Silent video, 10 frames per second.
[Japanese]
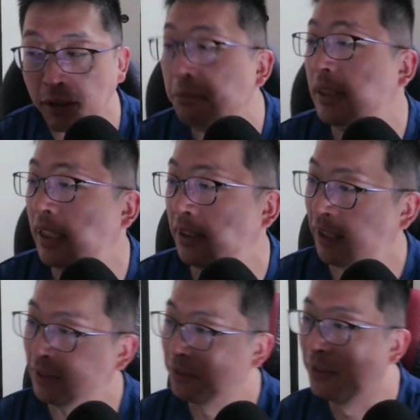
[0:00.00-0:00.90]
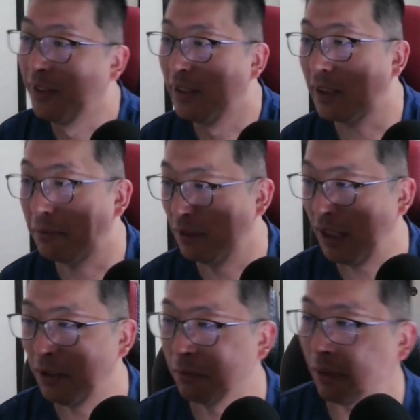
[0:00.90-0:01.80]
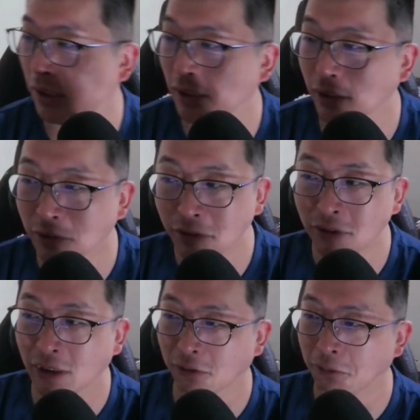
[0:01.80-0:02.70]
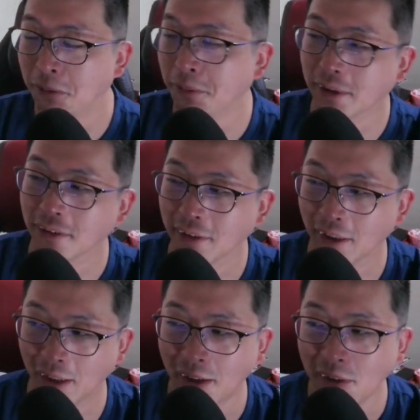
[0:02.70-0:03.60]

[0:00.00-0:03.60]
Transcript: みっていう、あの、多分例のパターンで来るんだと思いますんでね、